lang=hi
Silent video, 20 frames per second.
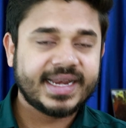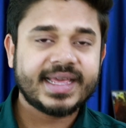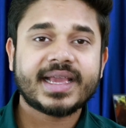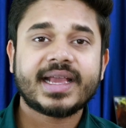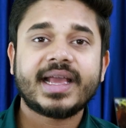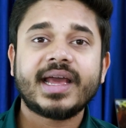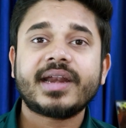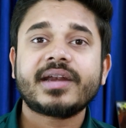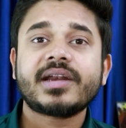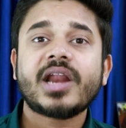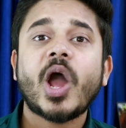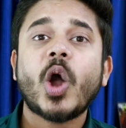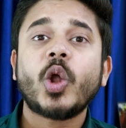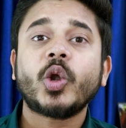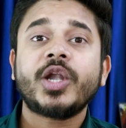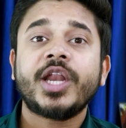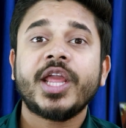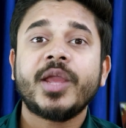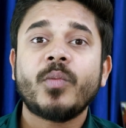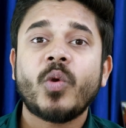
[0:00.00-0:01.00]
क्लिक करना
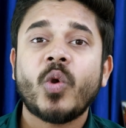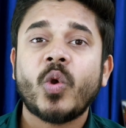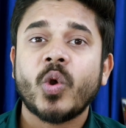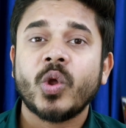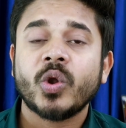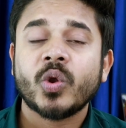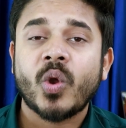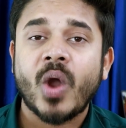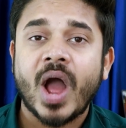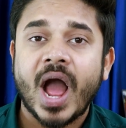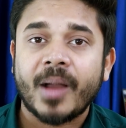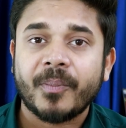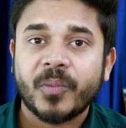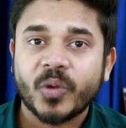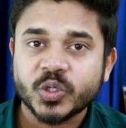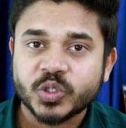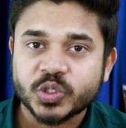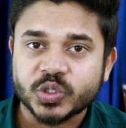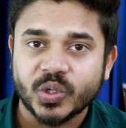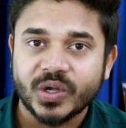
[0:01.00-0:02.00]
और डेमो कॉल को
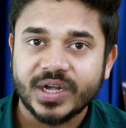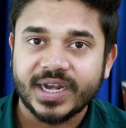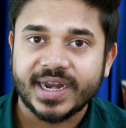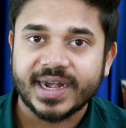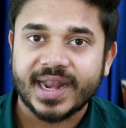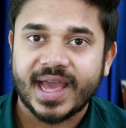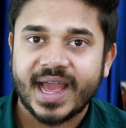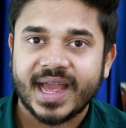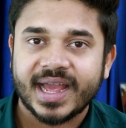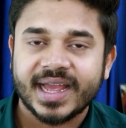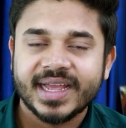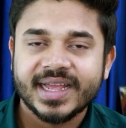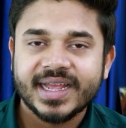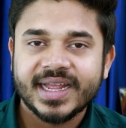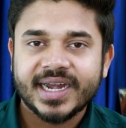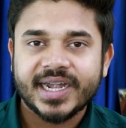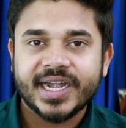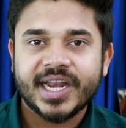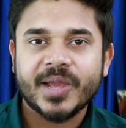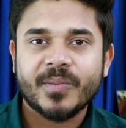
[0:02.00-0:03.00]
आपको सुन लेना
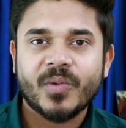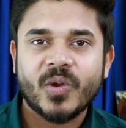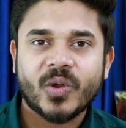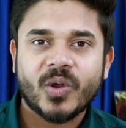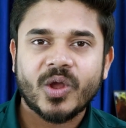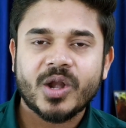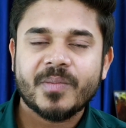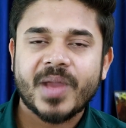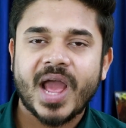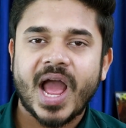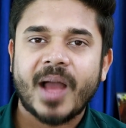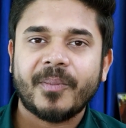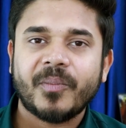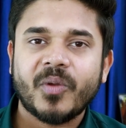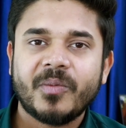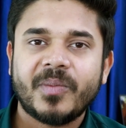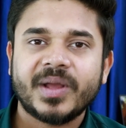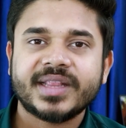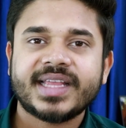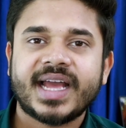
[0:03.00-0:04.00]
है डेमो कॉल में
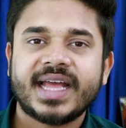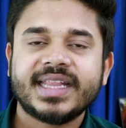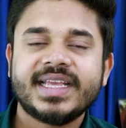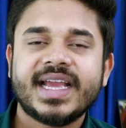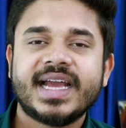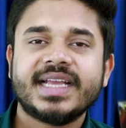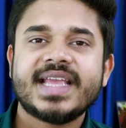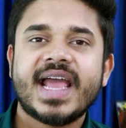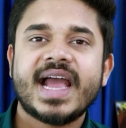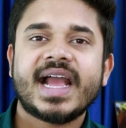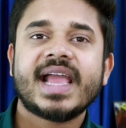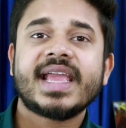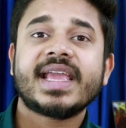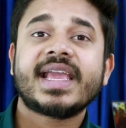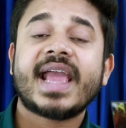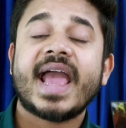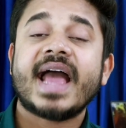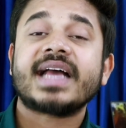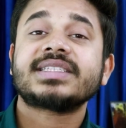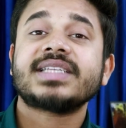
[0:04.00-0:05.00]
आपको बता दिया जाएगा कि
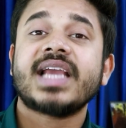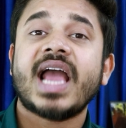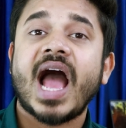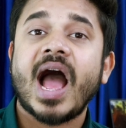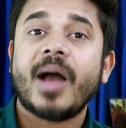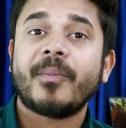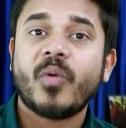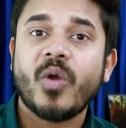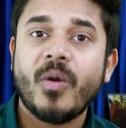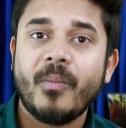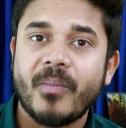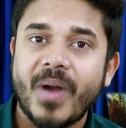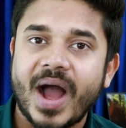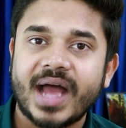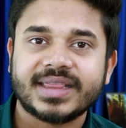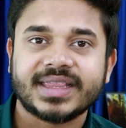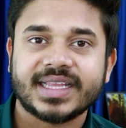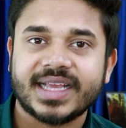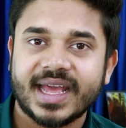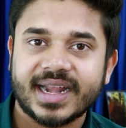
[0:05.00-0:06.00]
कैसे आपको
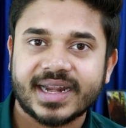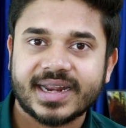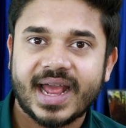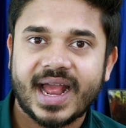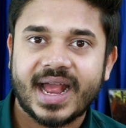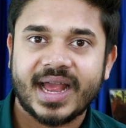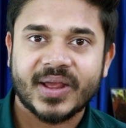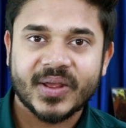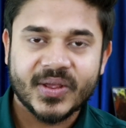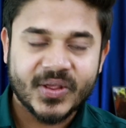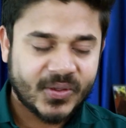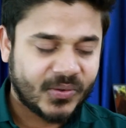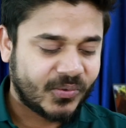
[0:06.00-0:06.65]
बात करना है